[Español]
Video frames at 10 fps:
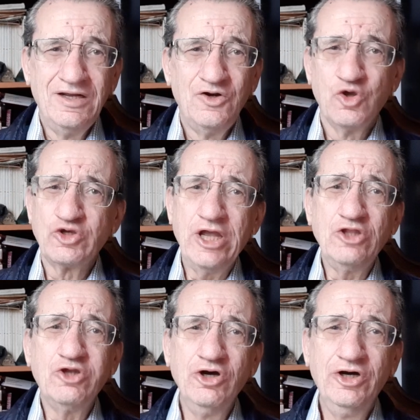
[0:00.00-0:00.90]
lo
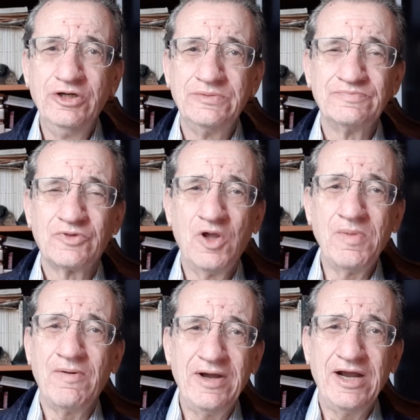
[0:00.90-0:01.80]
siento, no
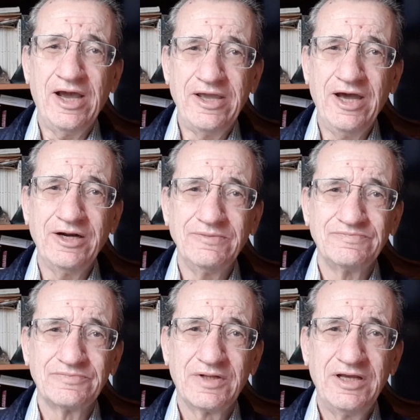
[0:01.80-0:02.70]
me van a callar.
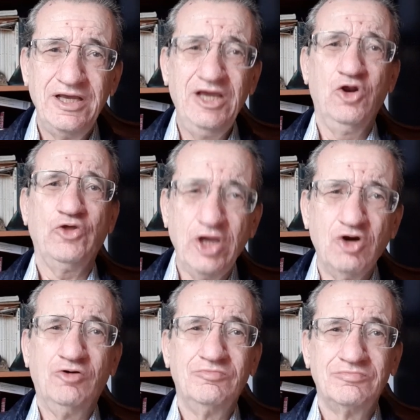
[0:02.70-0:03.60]
Y lo
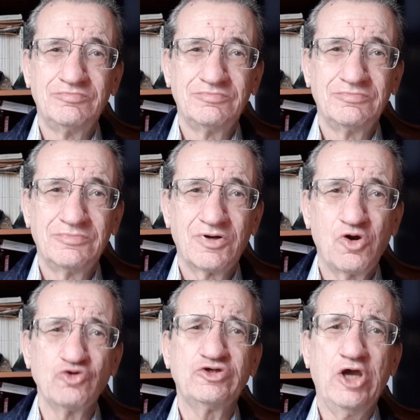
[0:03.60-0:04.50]
digo
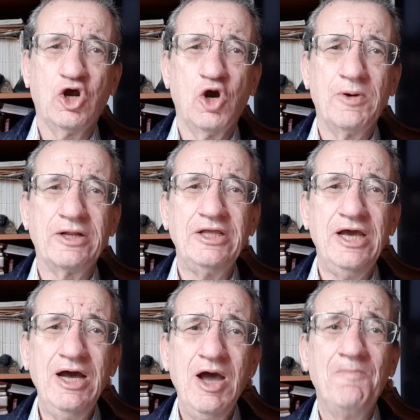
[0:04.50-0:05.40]
con cero cobardía,